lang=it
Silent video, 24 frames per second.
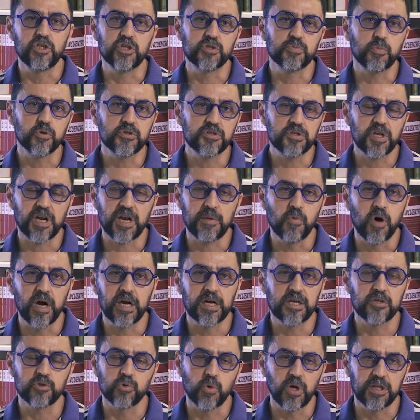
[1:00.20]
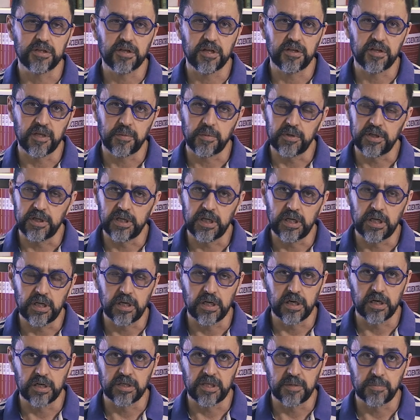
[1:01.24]
ci sposteremo anche su altri tipi di,
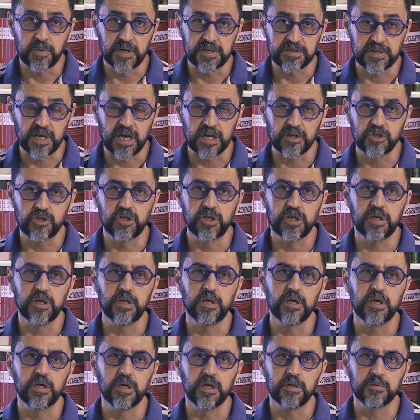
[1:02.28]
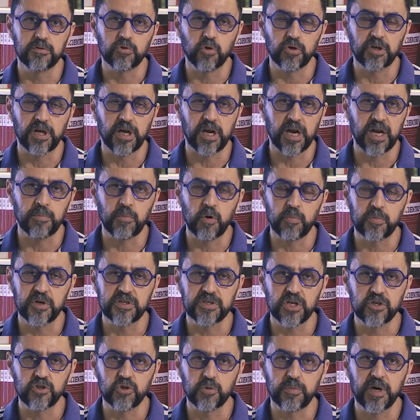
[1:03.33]
eh, di paesaggi, eh, toccheremo il
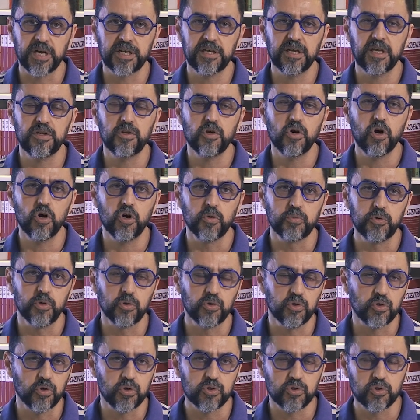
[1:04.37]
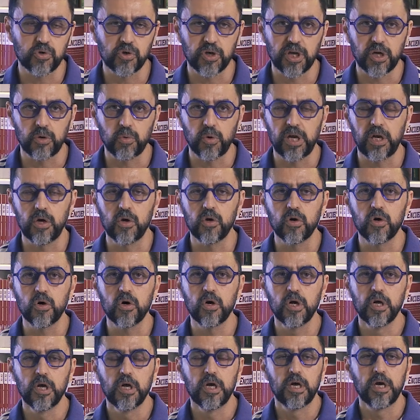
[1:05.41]
paesaggio macchiaiolo piuttosto che
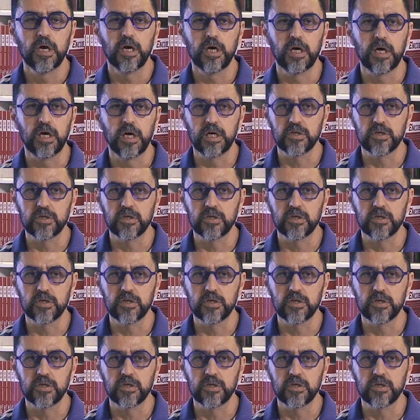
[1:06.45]
quello eh,